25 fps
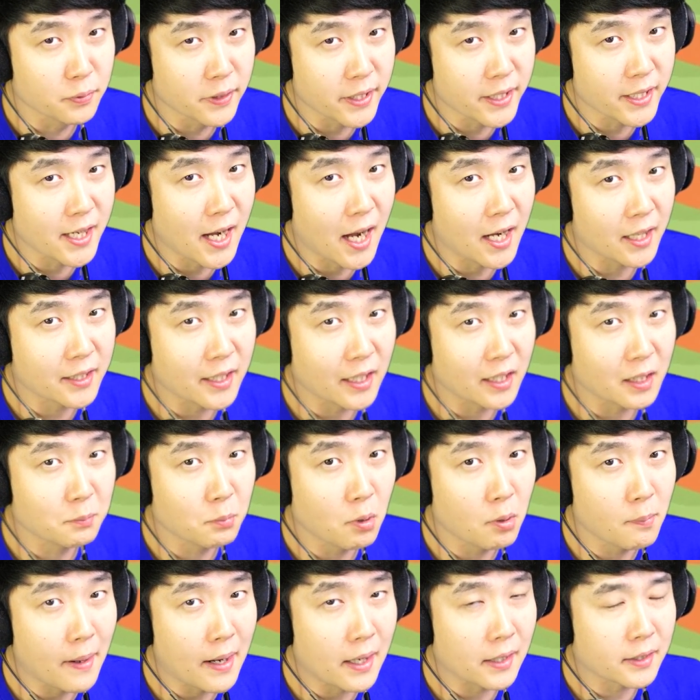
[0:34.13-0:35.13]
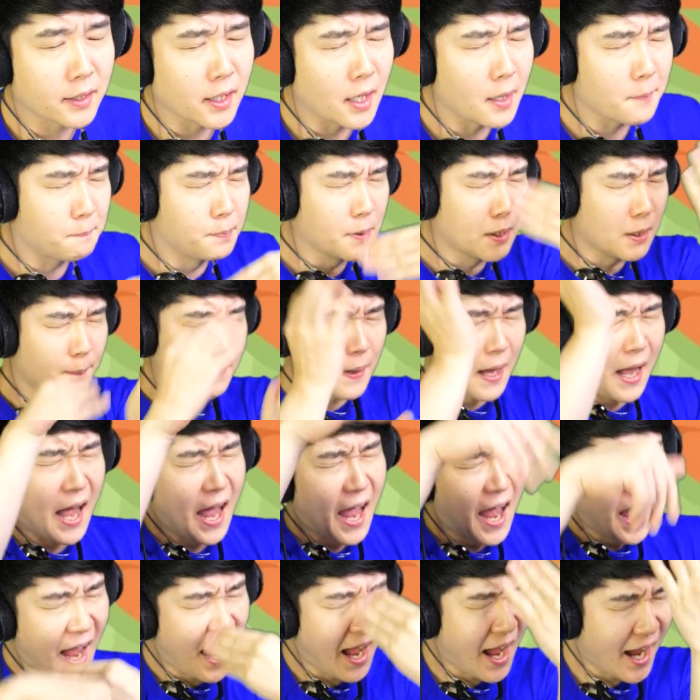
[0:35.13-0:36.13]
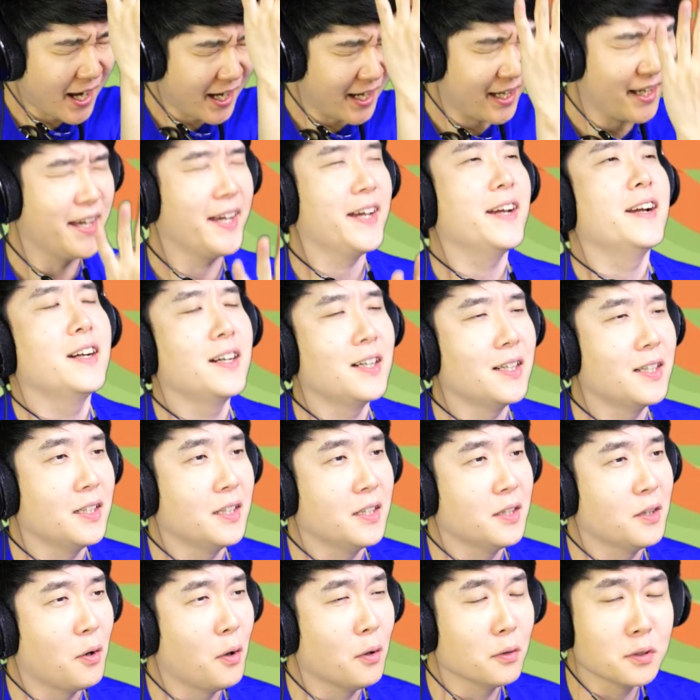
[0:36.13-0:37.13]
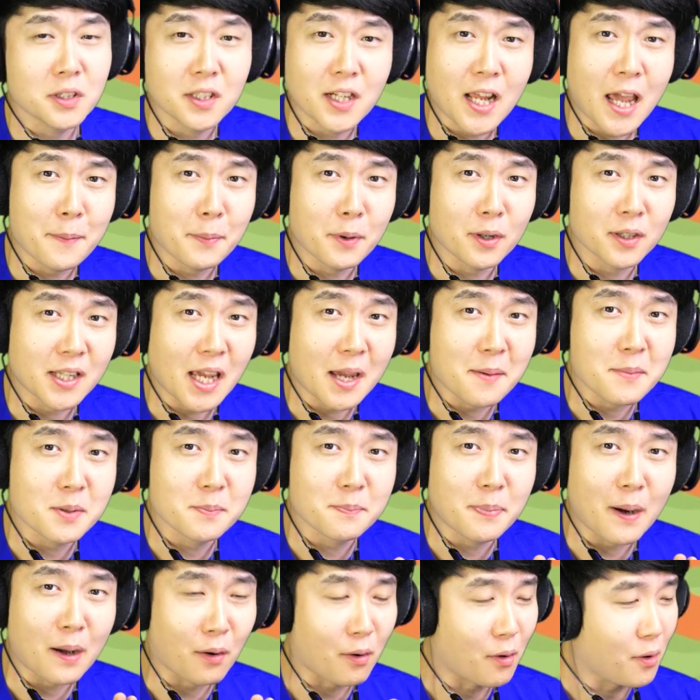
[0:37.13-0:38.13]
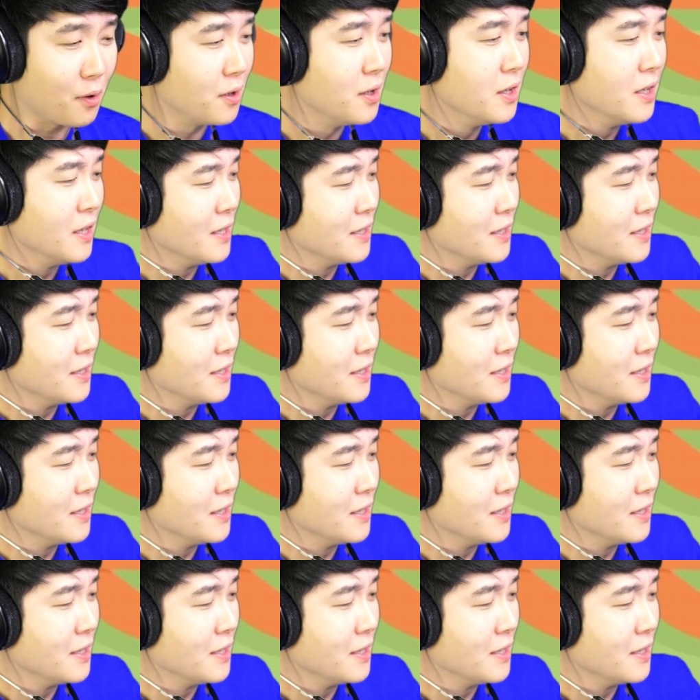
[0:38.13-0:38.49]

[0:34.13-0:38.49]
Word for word: 브링과 함께하는 모바일 게임 브바일! 오늘 해볼 게임은 바로